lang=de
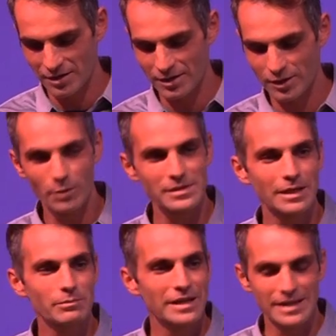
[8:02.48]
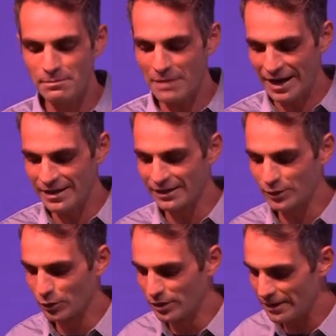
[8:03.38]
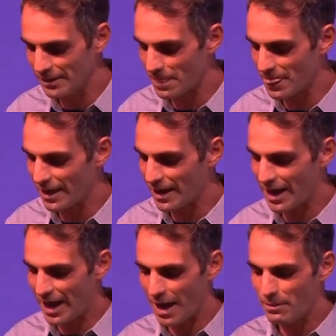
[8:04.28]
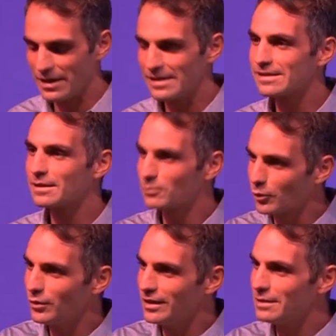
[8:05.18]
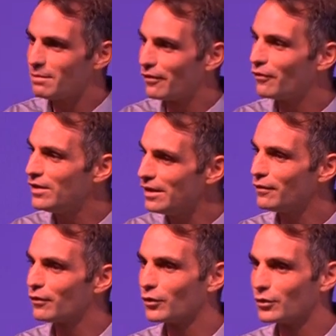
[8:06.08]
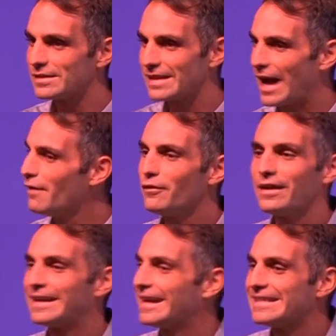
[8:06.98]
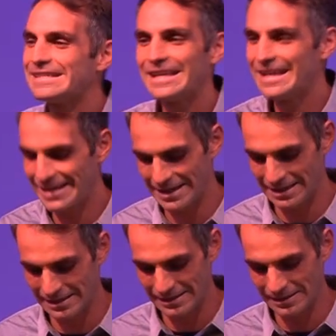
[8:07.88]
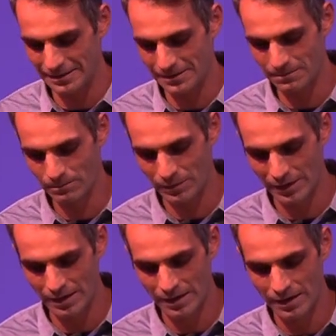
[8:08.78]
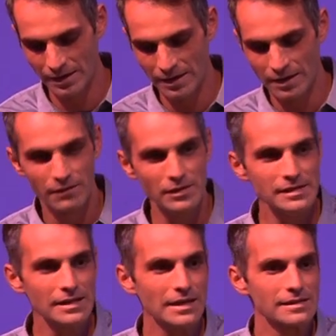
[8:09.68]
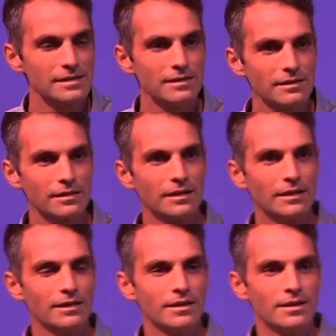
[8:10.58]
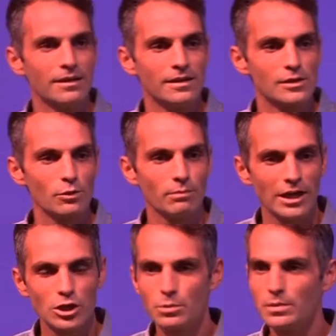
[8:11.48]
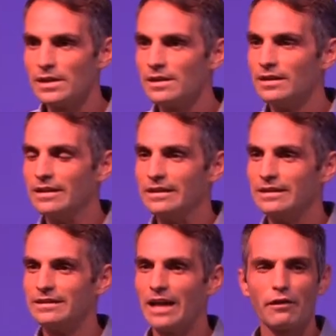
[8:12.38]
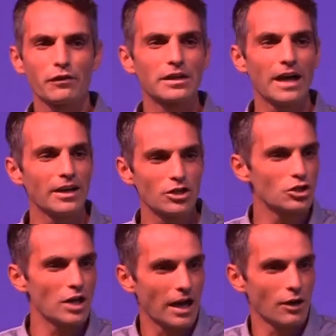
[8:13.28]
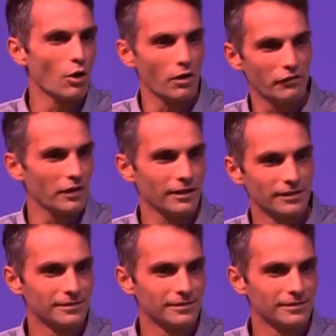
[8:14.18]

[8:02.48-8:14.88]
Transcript: Ich glaube, es hat bei jedem andere Gründe, aber es gibt Gründe, die bei vielen von uns einfach ganz ähnlich sind. Wisst ihr, da sind zum Beispiel die afrikanischen Langläufer.